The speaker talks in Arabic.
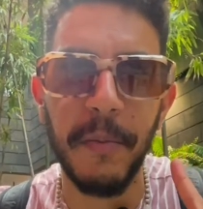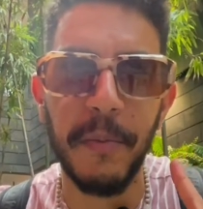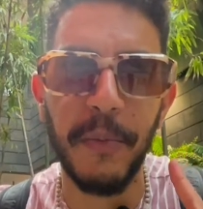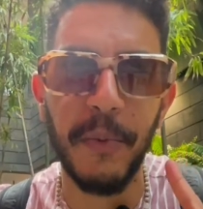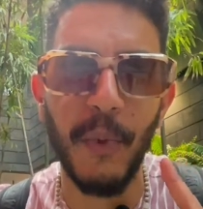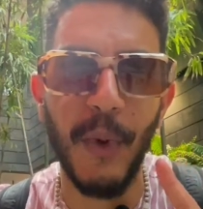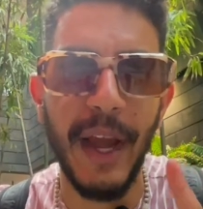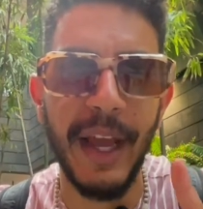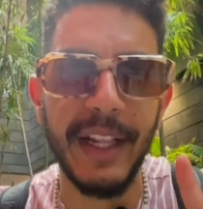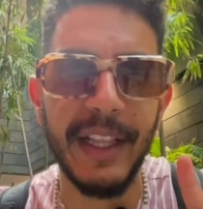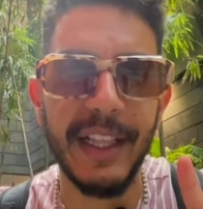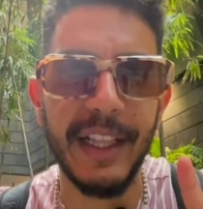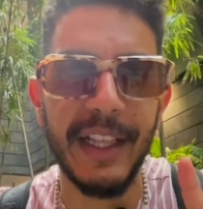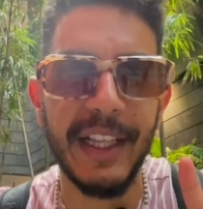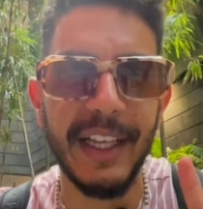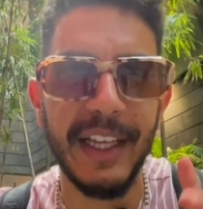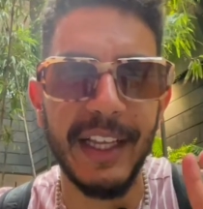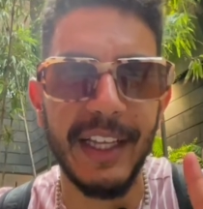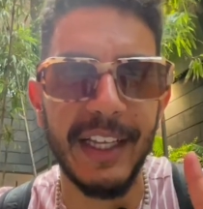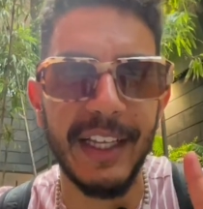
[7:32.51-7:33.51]
بواحد
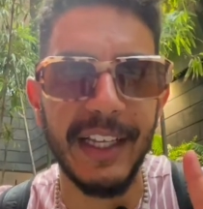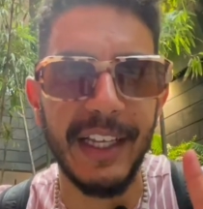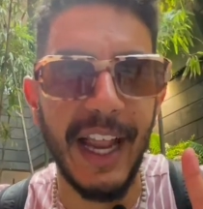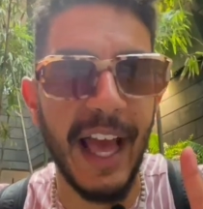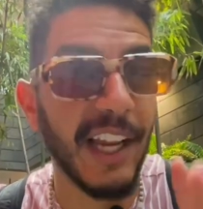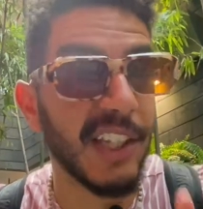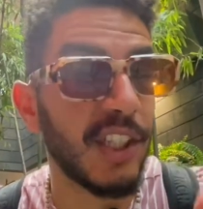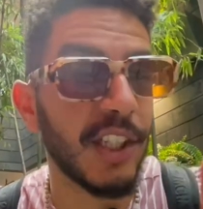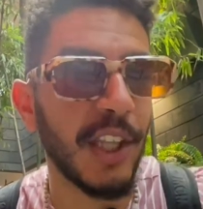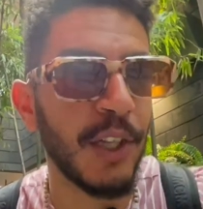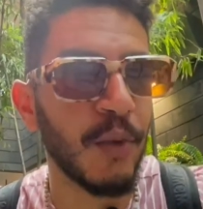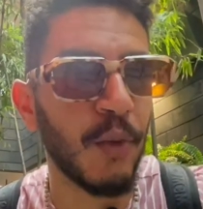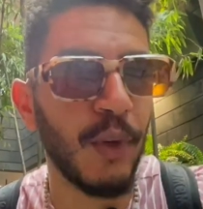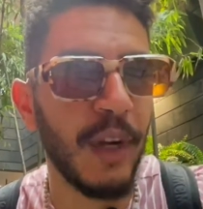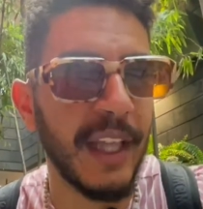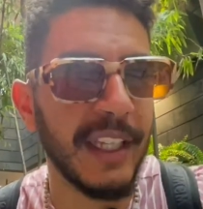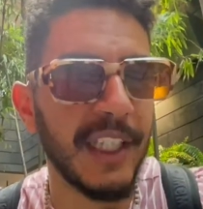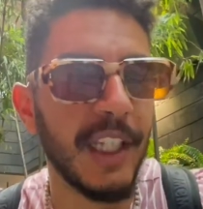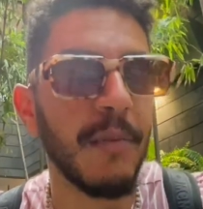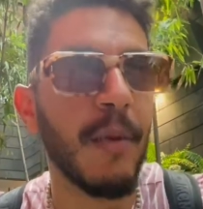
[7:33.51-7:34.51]
الحاجه
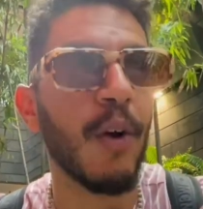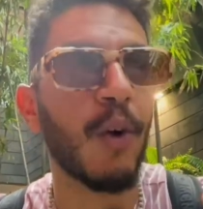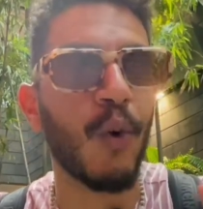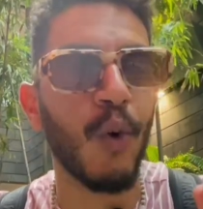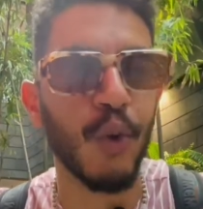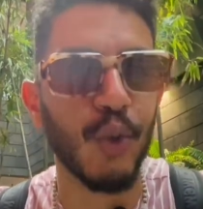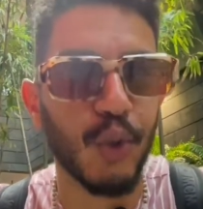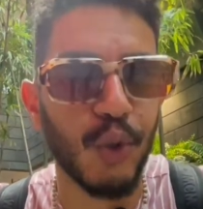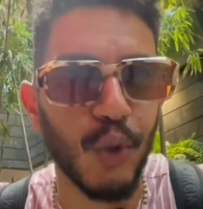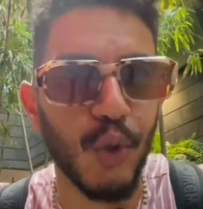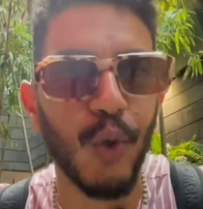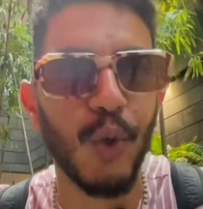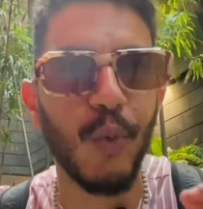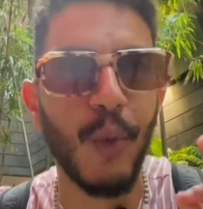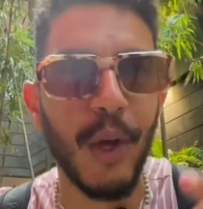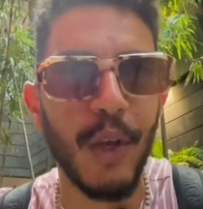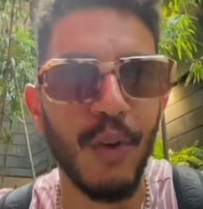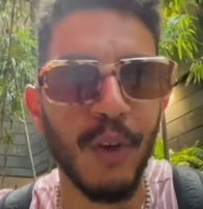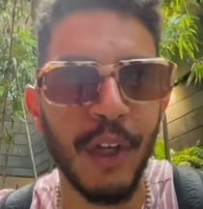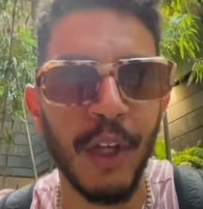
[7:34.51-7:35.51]
تنقولها ديما كونترول
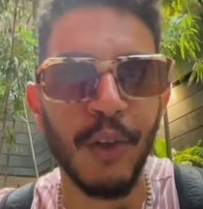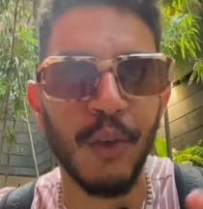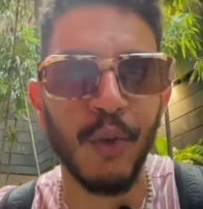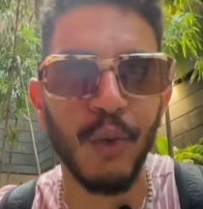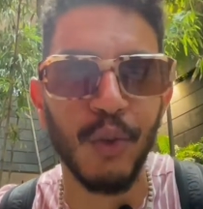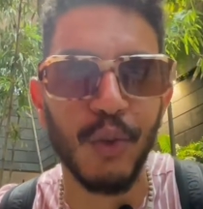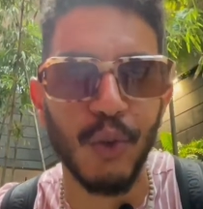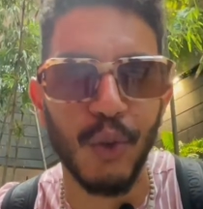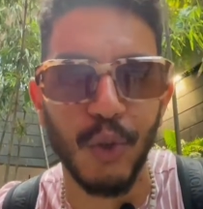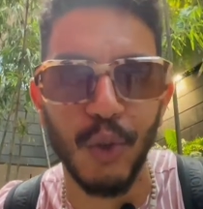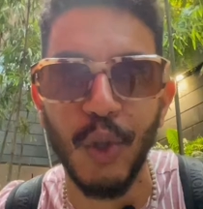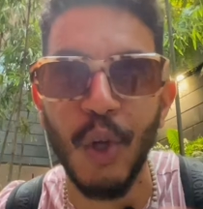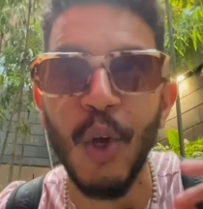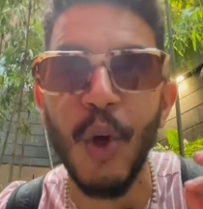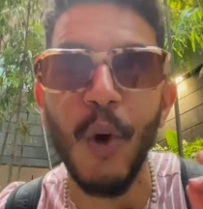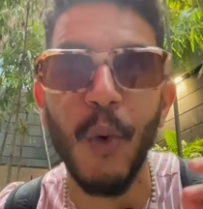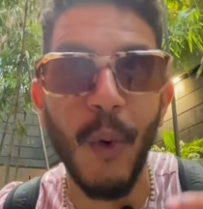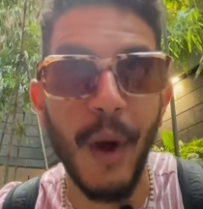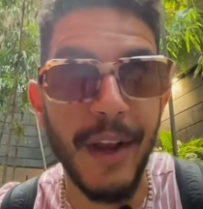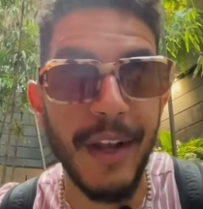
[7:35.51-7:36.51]
وات يو كان كونترول
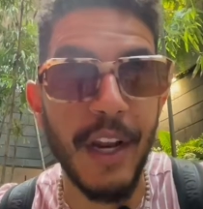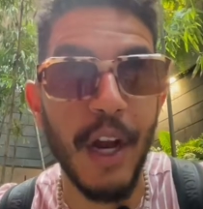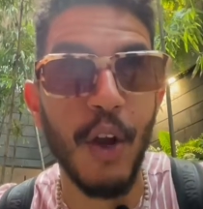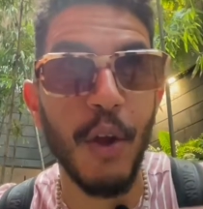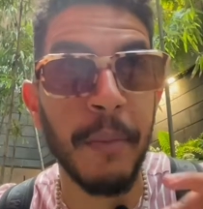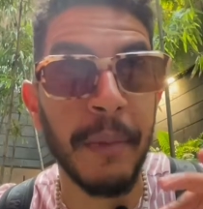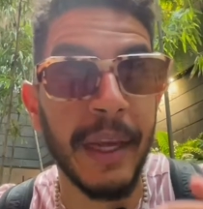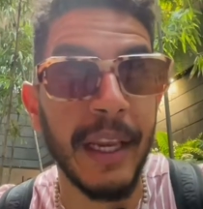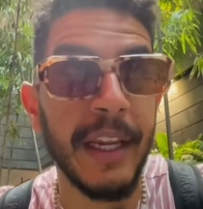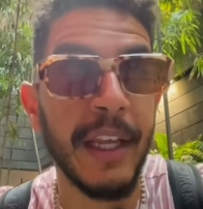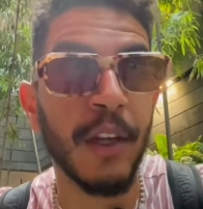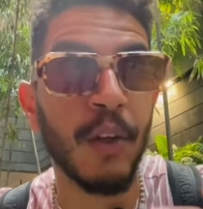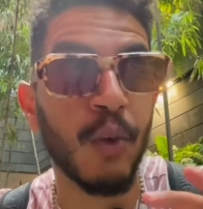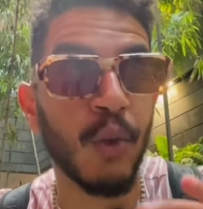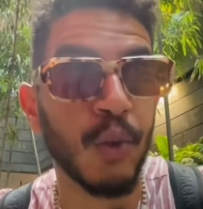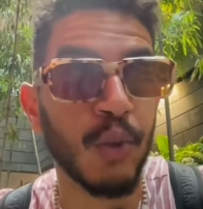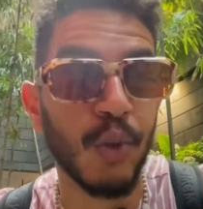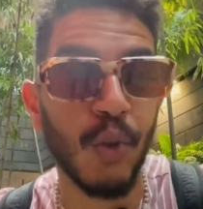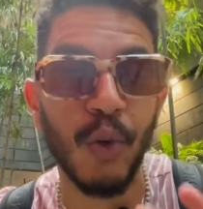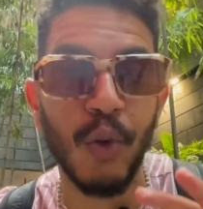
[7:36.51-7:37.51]
وانه يمكن لي
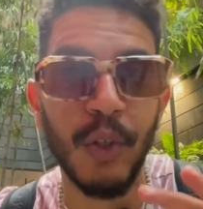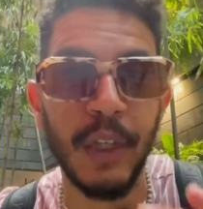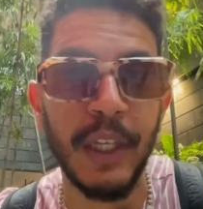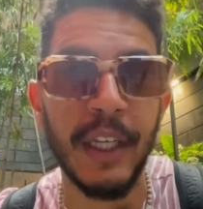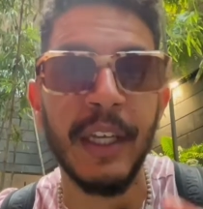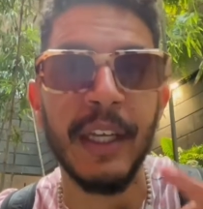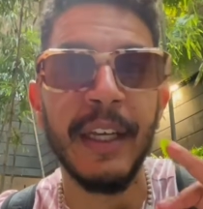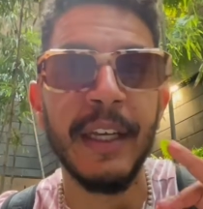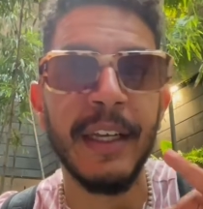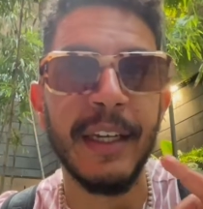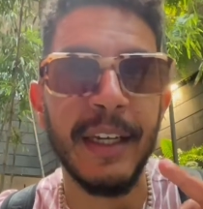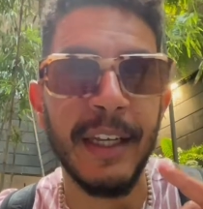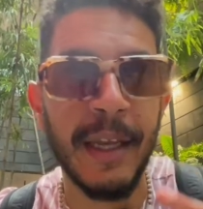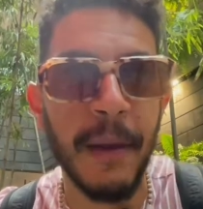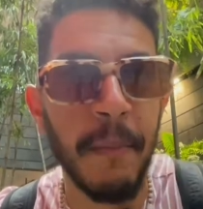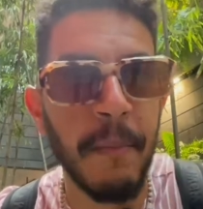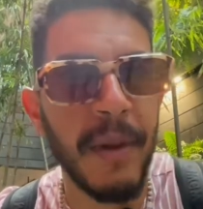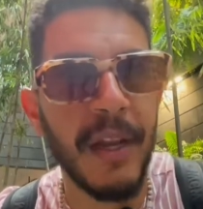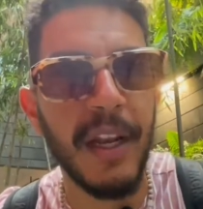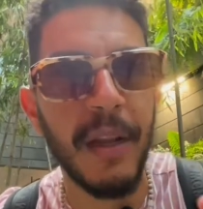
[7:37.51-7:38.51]
كونترولي
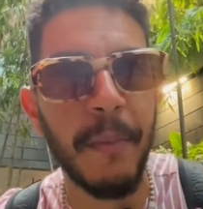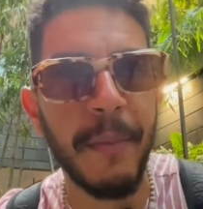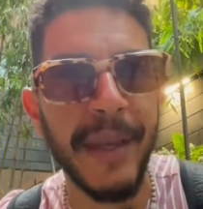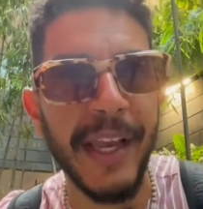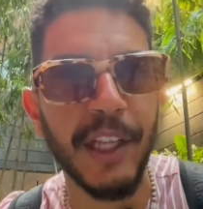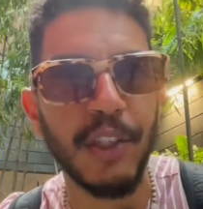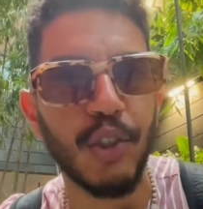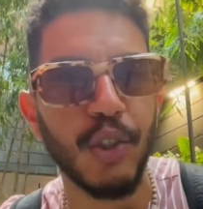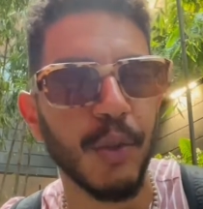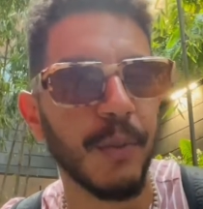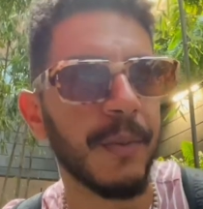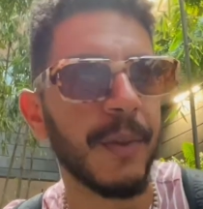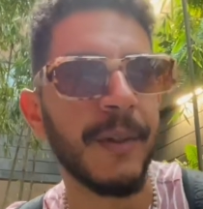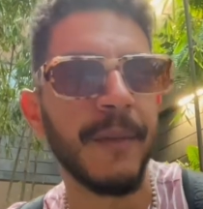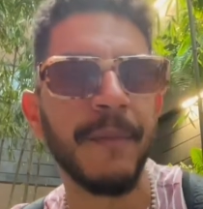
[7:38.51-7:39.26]
نكمل 100 يوم